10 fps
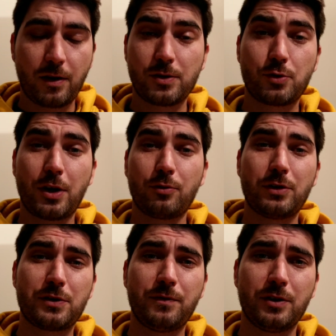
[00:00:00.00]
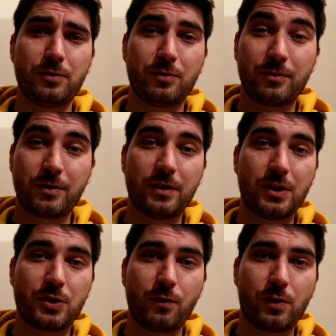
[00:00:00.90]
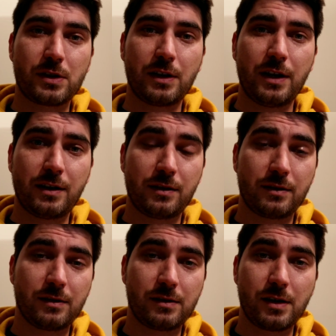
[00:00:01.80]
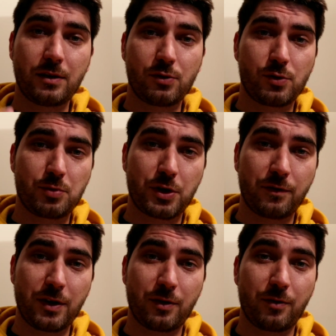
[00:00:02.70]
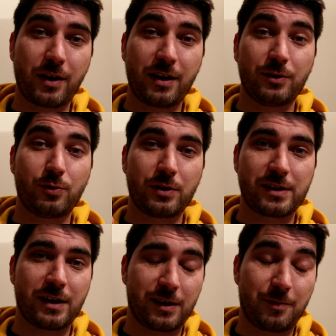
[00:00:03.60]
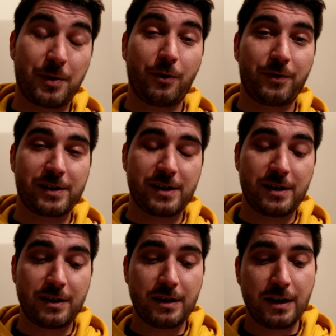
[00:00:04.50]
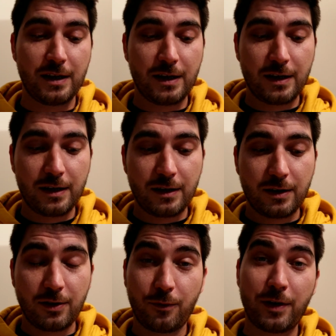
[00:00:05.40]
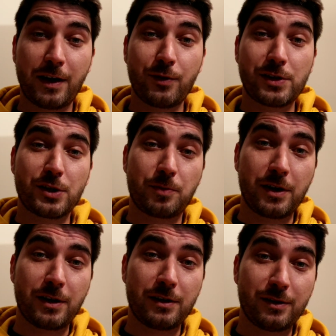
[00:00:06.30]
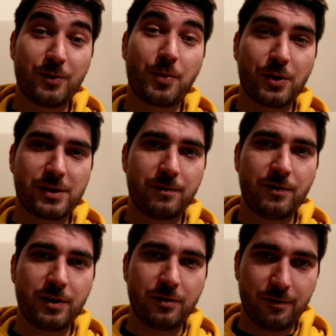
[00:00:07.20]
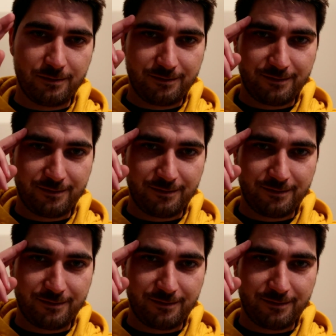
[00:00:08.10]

Se gostaram deste vídeo, deixem o vosso like. Se ainda não subscreveram, é a altura certa para o fazerem. Eu fico à vossa espera no próximo vídeo.